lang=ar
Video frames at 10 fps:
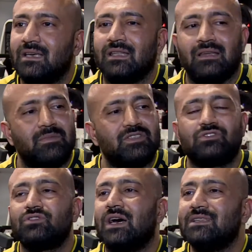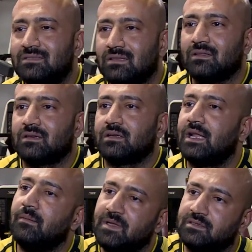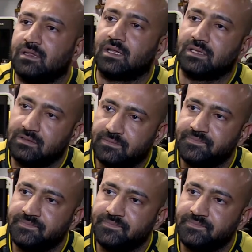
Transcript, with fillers: يلا ما شنو انتظر لا ما انتظرت